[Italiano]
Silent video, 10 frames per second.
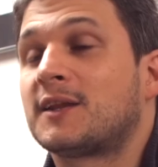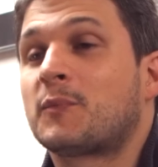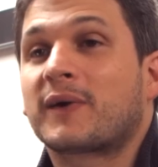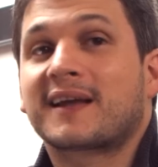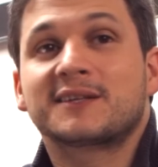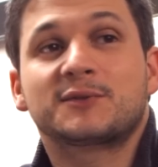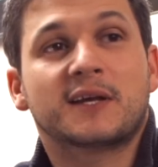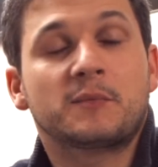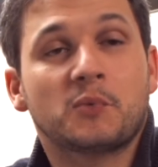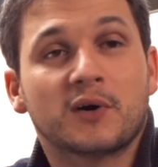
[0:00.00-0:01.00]
ed è un peccato
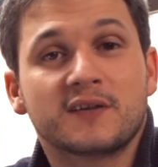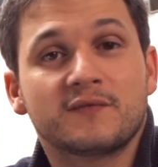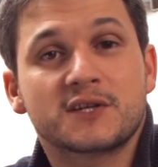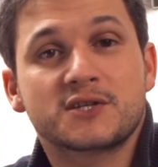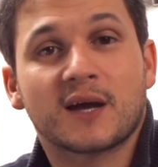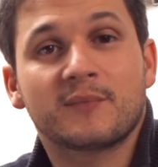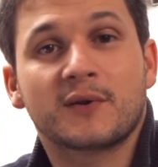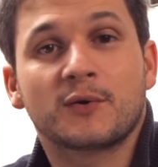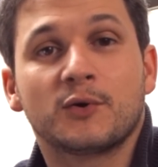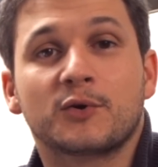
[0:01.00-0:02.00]
che in pochi invece
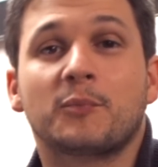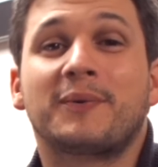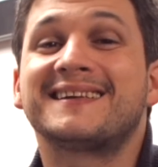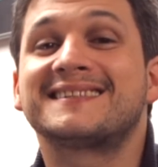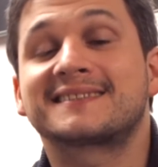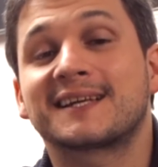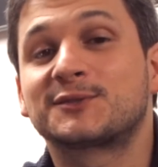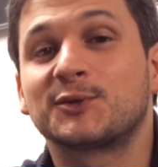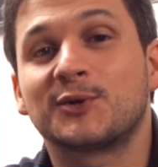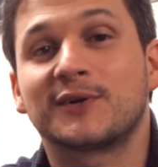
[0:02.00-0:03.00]
abbiano il loro
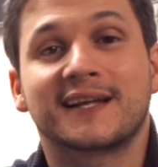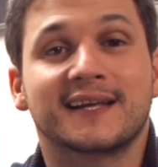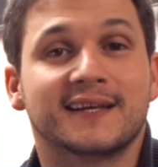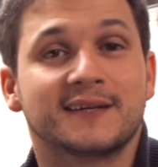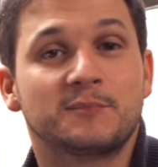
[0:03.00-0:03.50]
pensatore